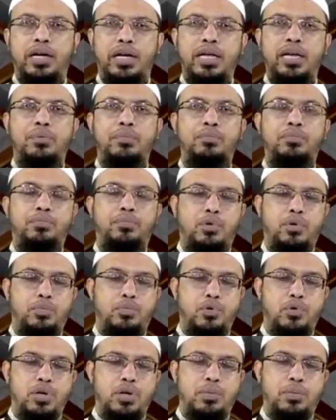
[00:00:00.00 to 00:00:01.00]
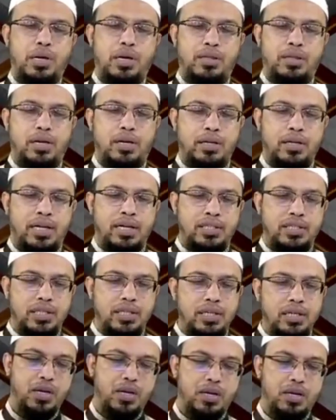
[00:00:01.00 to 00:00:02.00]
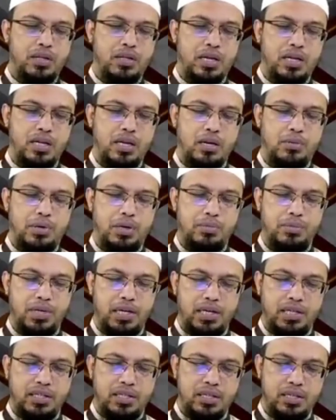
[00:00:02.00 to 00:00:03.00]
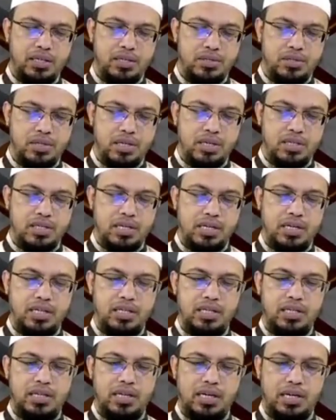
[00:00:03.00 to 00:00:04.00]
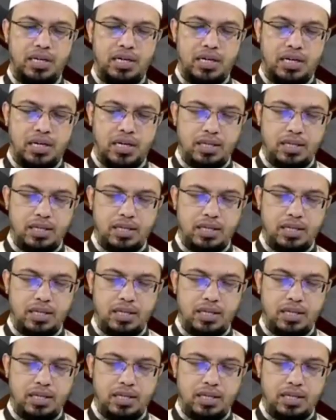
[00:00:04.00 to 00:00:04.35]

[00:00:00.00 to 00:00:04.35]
এলম পরিপূর্ণ এলম আল্লাহ তালা আছে তানিয়া রহমান আপনি লিখেছেন স্ত্রীর জাকাতের টাকা